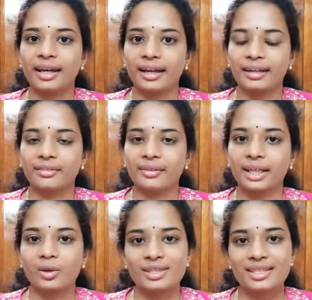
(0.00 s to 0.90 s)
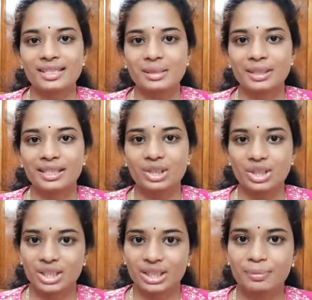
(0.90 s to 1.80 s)
అండ్ వెయిట్ లాస్కి
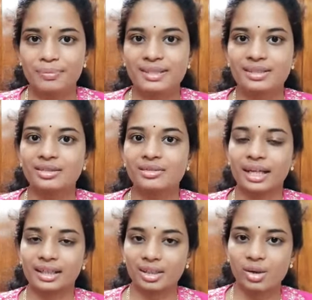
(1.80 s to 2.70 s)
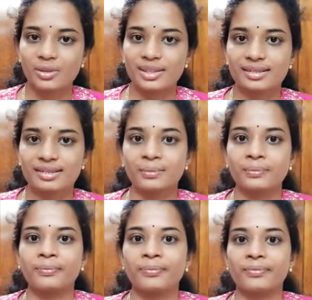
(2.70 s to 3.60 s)
సంబంధించిన టిప్స్ వర్కౌట్స్
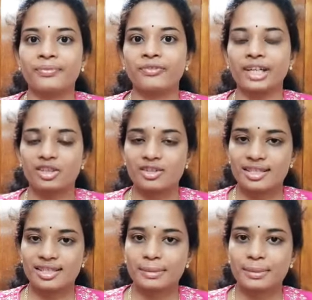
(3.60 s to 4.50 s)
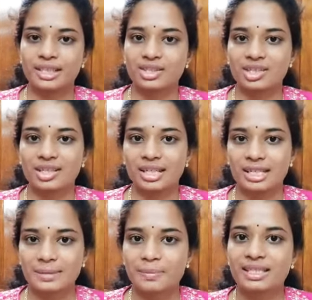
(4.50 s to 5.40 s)
వెయిట్ లాస్కి సంబంధించిన
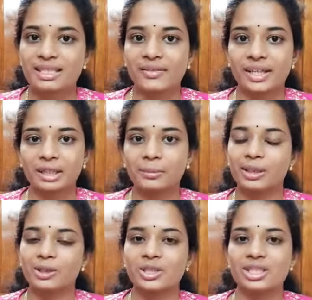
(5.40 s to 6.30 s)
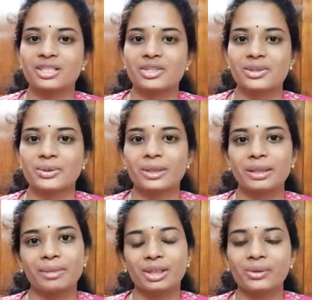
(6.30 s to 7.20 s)
రెసిపీస్ అవన్నీ మీతో షేర్ చేసుకుంటే
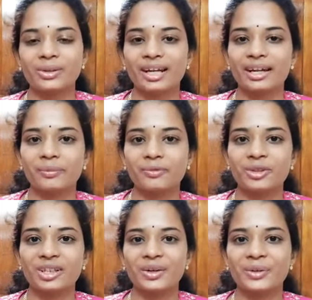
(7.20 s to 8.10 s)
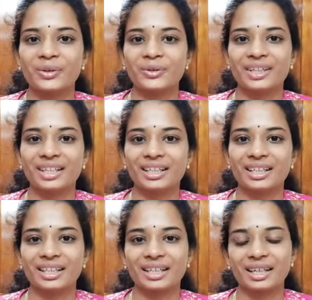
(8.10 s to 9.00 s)
మీకు కూడా హెల్ప్ఫుల్గా
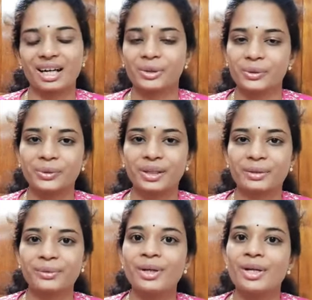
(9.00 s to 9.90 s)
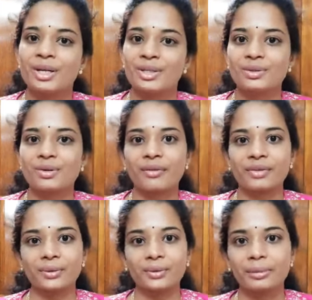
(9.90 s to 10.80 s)
ఉంటుందని అనుకున్నాను సో
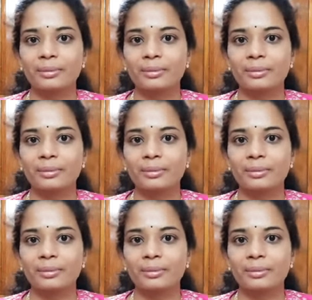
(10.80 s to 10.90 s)
అవి కూడా